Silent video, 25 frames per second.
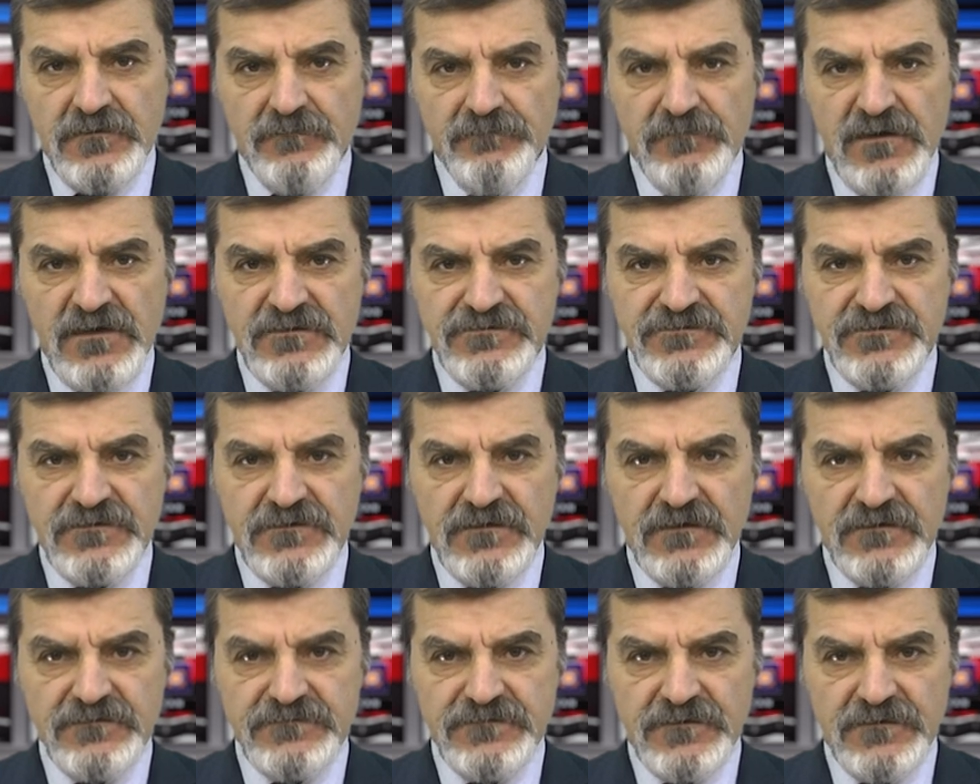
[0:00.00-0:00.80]

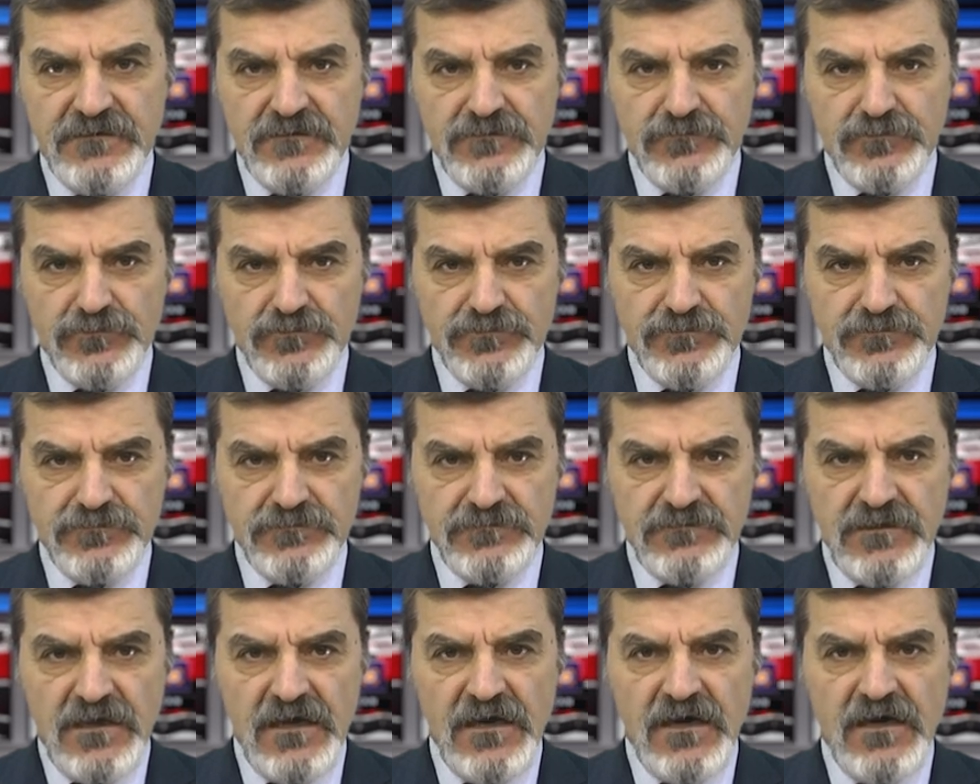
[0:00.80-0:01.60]
Belçika
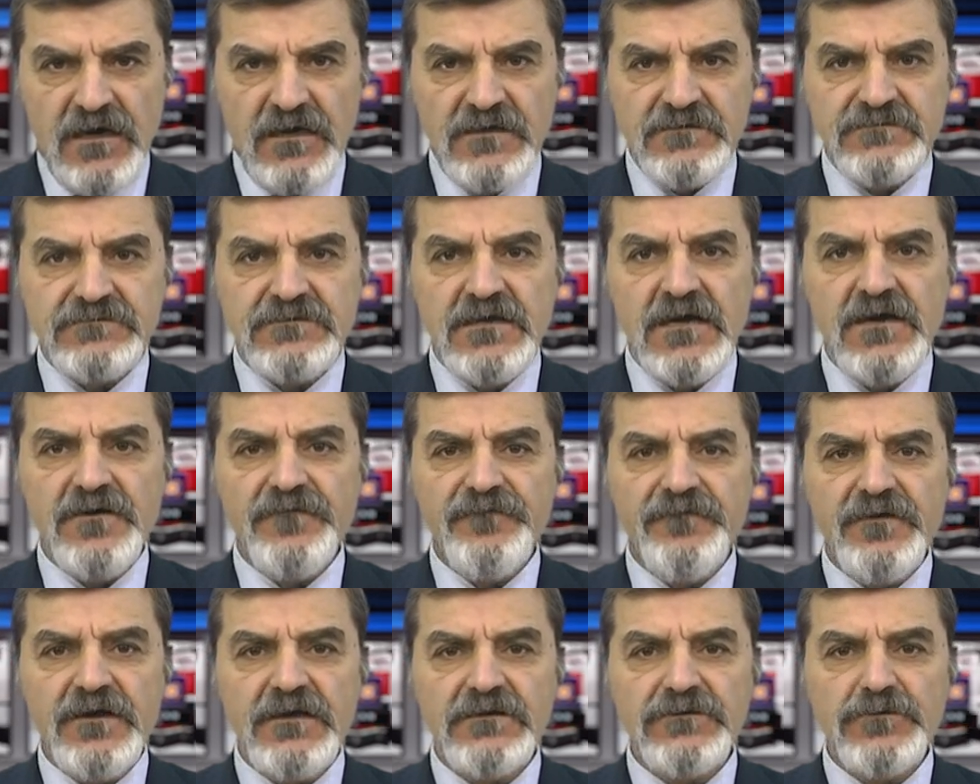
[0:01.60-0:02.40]
Senatosu'nda
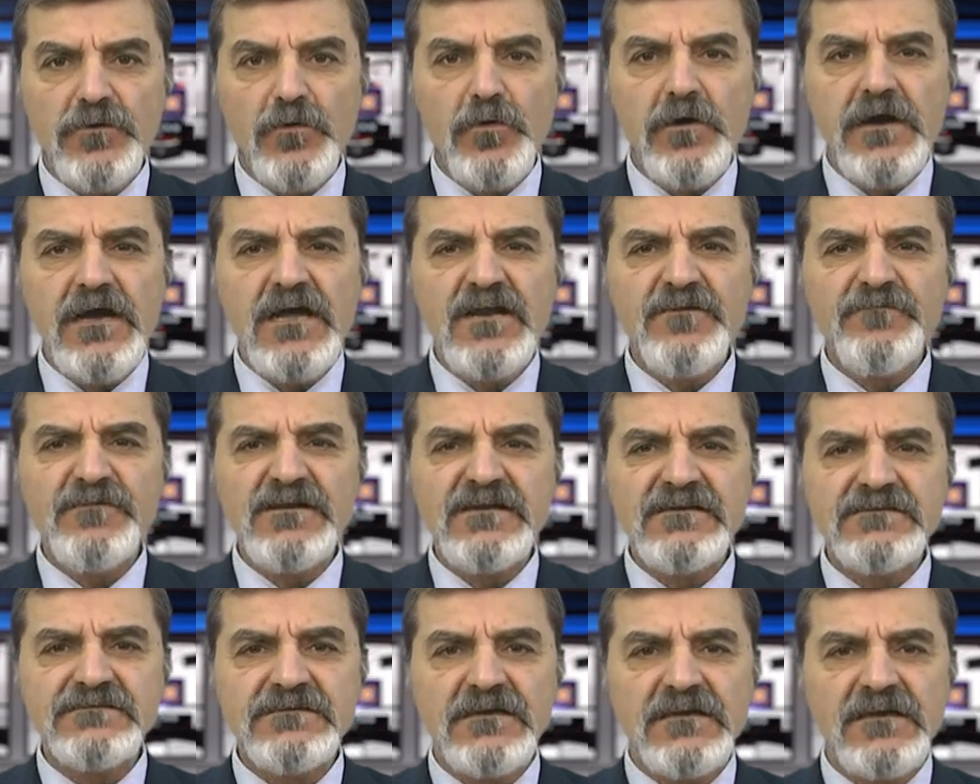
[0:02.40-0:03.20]
Artsakh ve Doğu
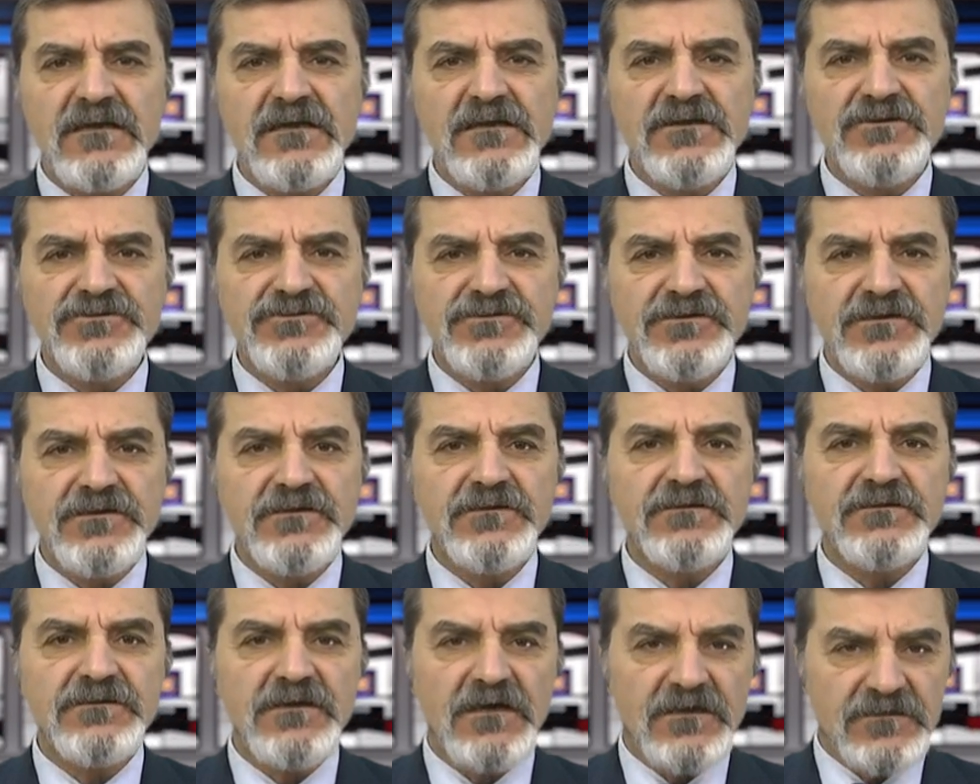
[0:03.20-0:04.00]
Ermenistan'a
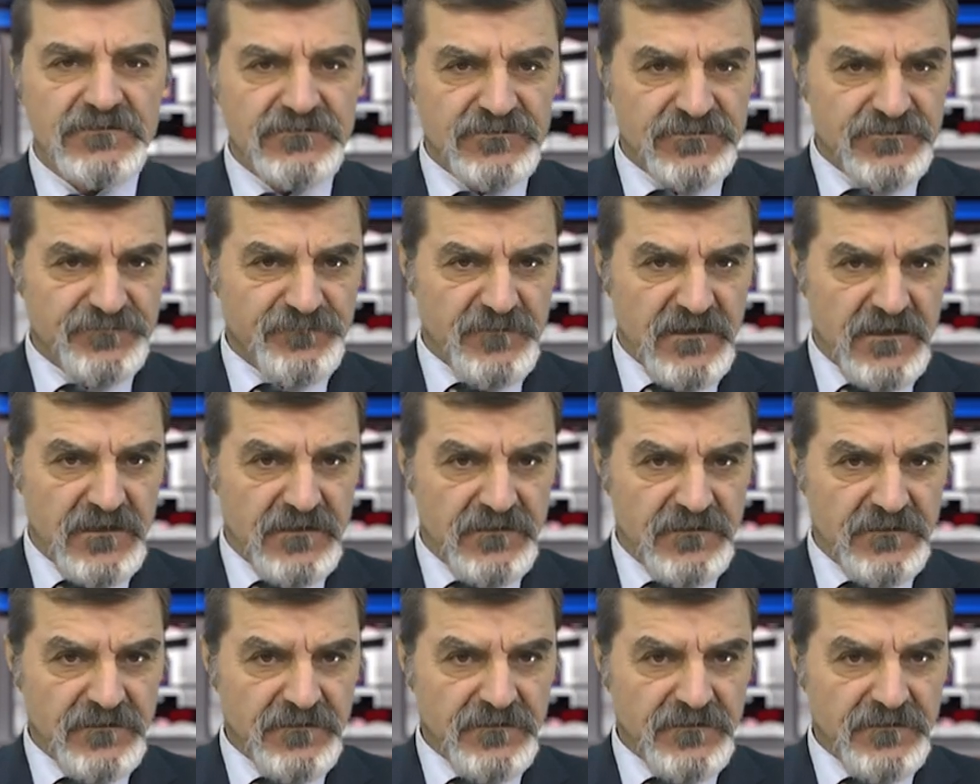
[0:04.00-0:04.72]
ilişkin tartışma.